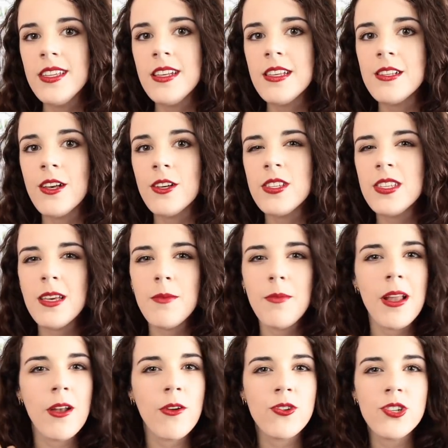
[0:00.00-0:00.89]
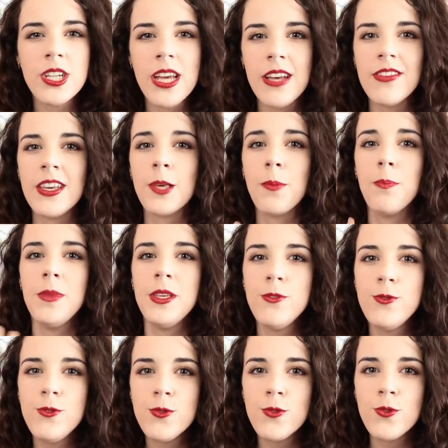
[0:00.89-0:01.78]
des sorciers mélangé avec
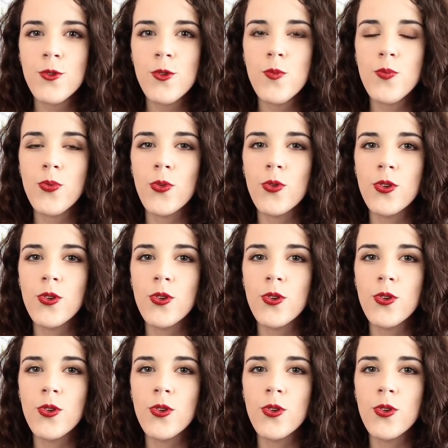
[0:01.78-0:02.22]
minuscule pour